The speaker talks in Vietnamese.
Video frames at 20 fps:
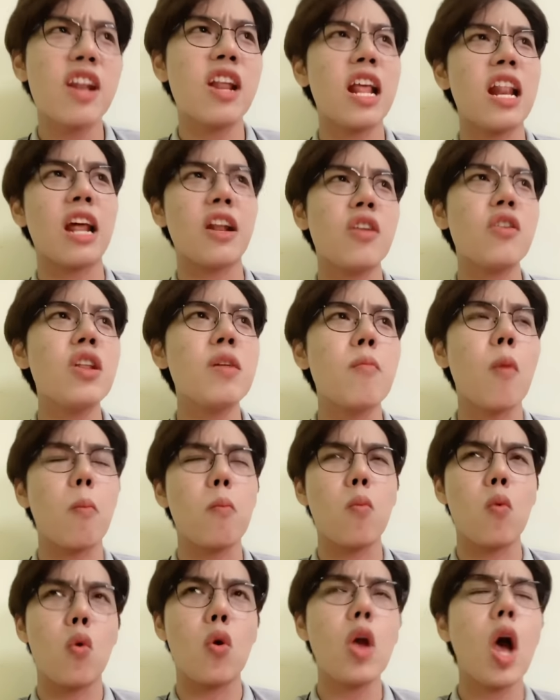hay là nó đi một
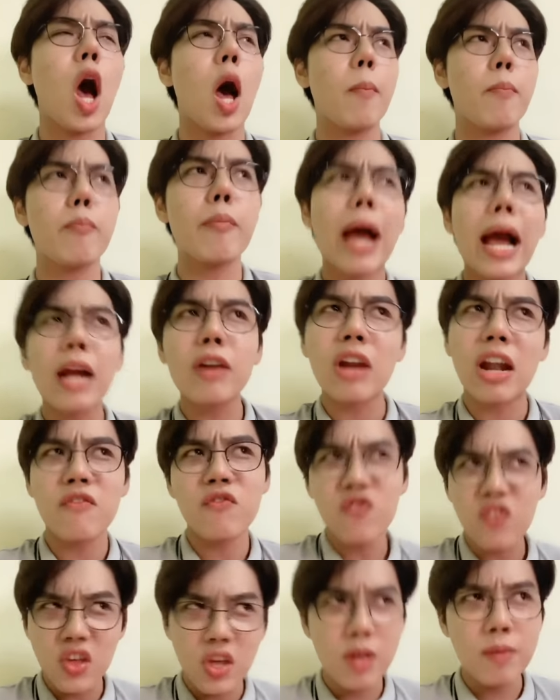buổi họp mắt ra
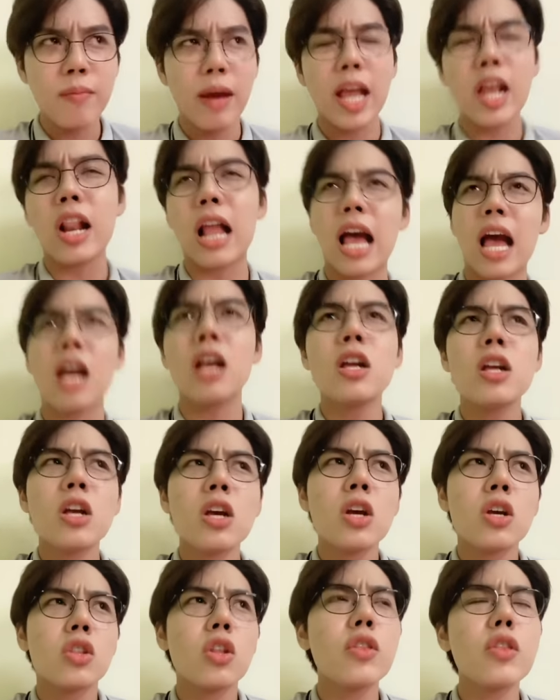phim, hay là
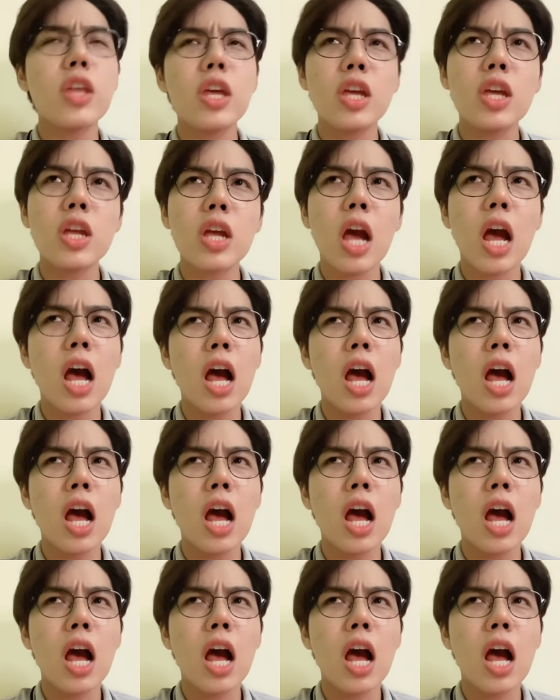nó đi